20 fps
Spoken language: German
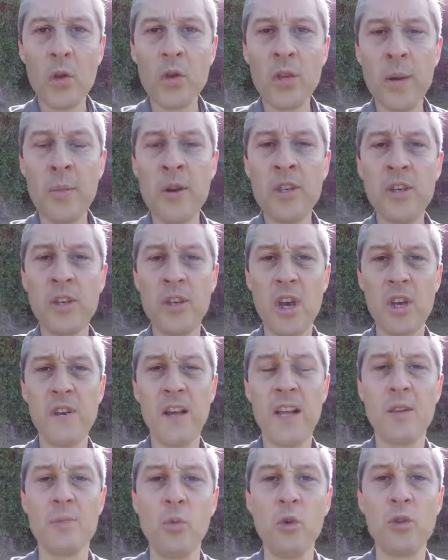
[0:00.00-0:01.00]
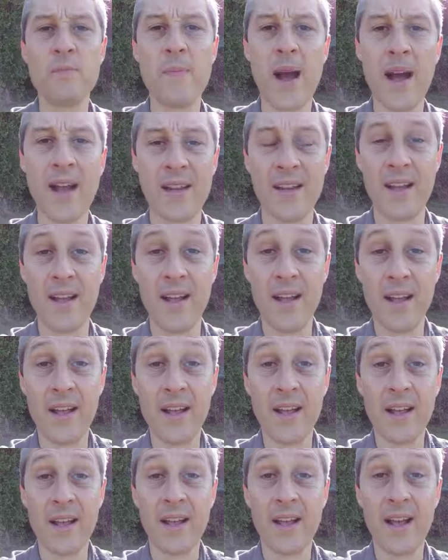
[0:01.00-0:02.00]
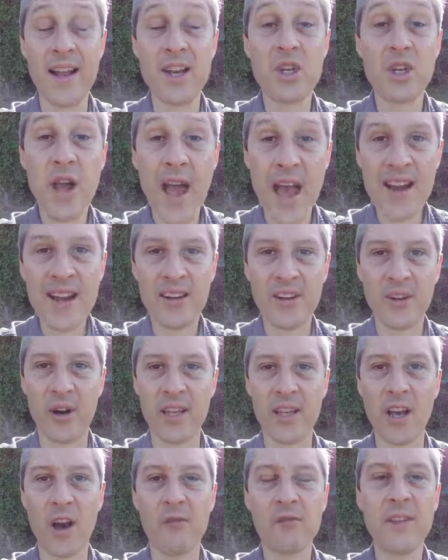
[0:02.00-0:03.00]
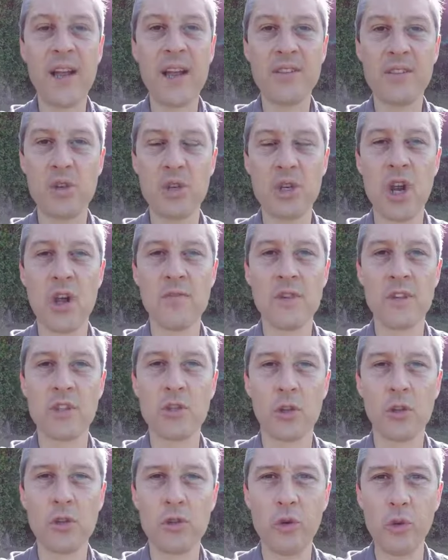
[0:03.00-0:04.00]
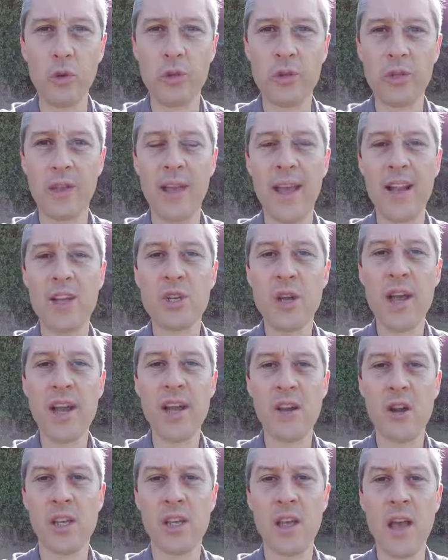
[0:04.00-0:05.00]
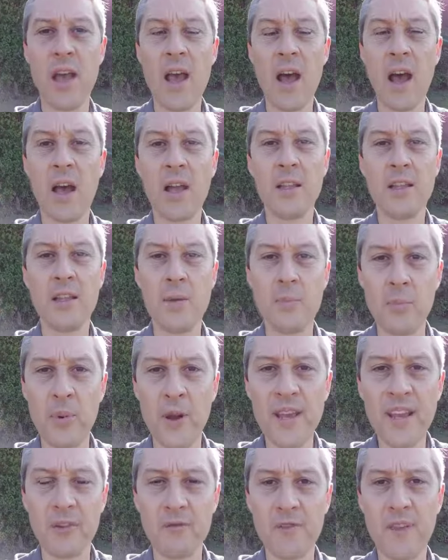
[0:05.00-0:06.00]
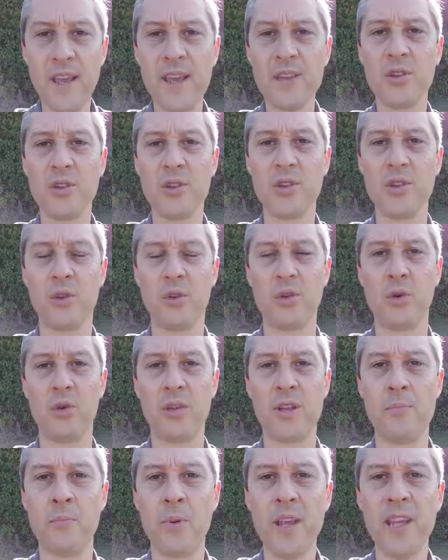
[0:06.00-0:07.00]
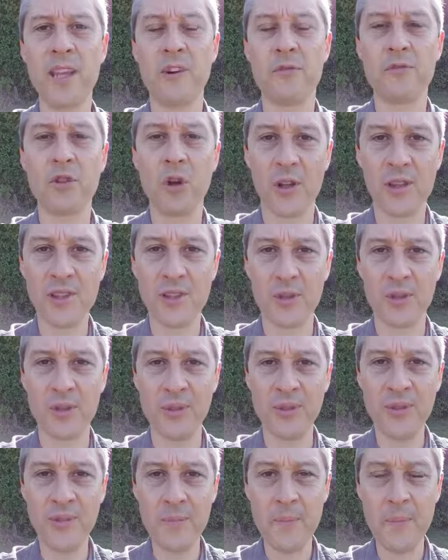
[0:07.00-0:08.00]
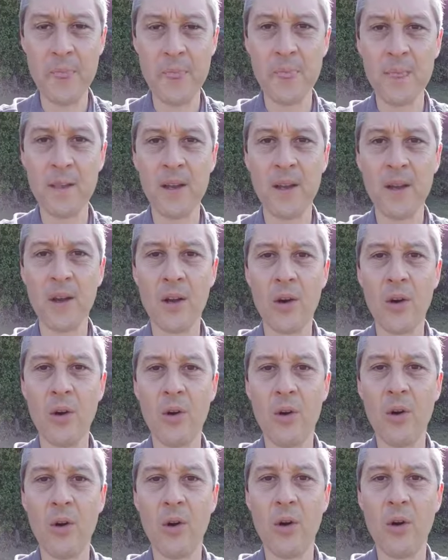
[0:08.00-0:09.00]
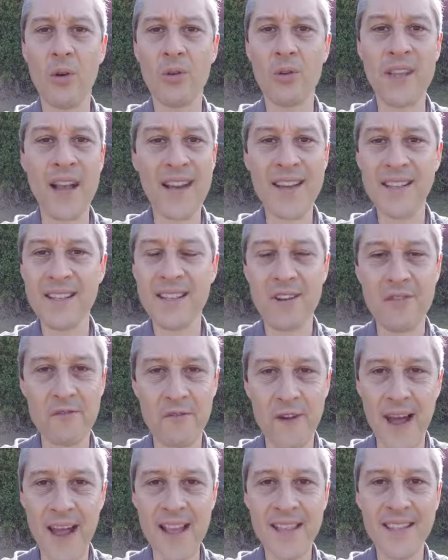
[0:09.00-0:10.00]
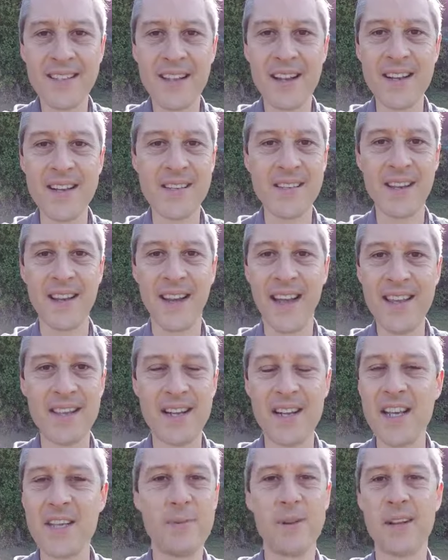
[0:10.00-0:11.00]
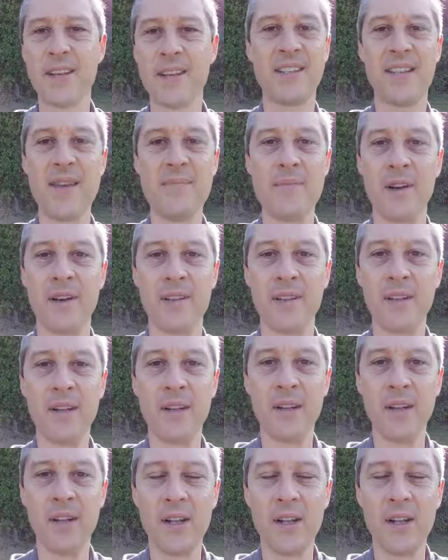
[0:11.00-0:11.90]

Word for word: Und da möchte ich euch wirklich Mut machen, entscheidet euch, auf das zu schauen, was Gott tut. Entscheidet euch, den Blick auf Jesus zu tun, den Blick auf Gott zu tun. Und dann ist der Feind, dann ist der Riese nicht mehr das Thema.